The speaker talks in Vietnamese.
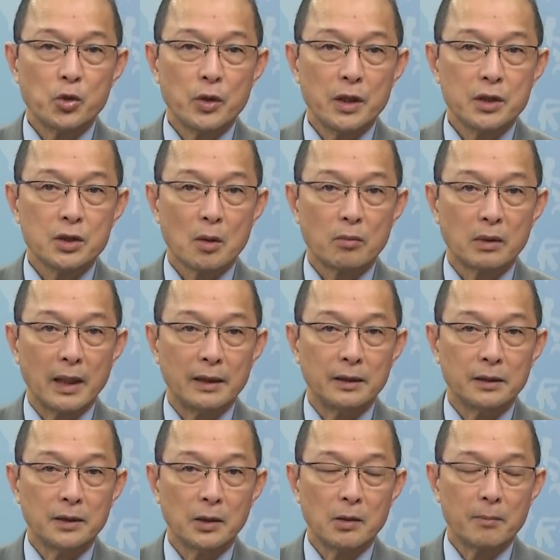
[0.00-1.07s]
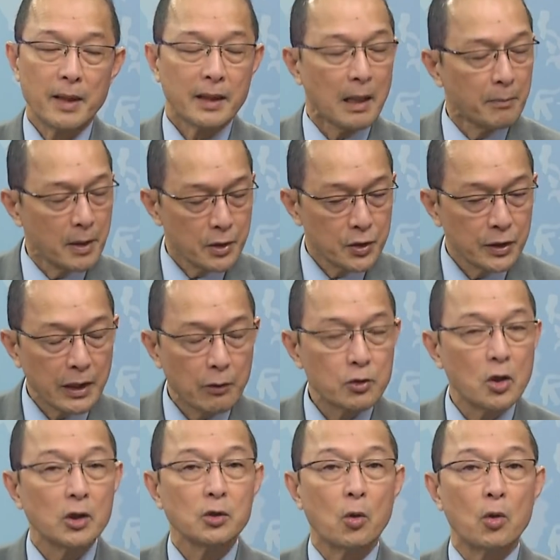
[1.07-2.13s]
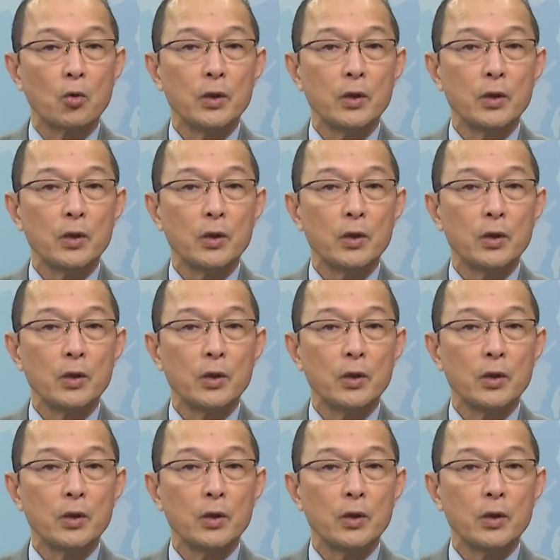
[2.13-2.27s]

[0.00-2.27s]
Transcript: chú ý trong ngày thứ tư hôm nay cảm ơn sự theo dõi của